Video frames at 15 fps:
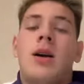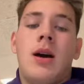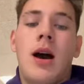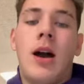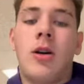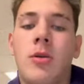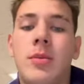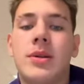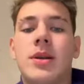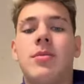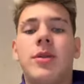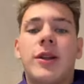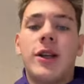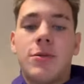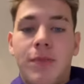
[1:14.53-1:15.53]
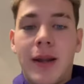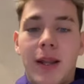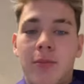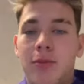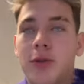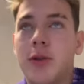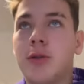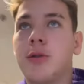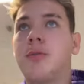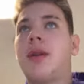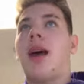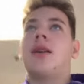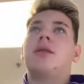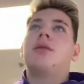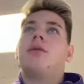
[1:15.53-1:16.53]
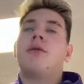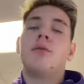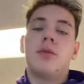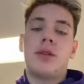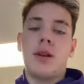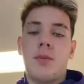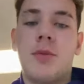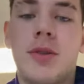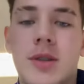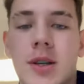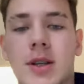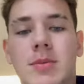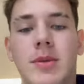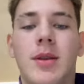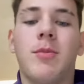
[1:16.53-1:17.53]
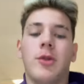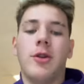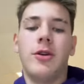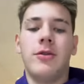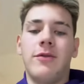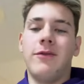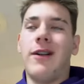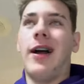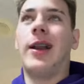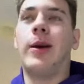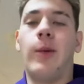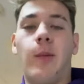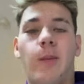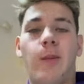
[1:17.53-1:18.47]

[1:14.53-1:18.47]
a começar a montar as paradas pro Jogo do Brasil. Vou mostrar pra vocês, demorou? Valeu!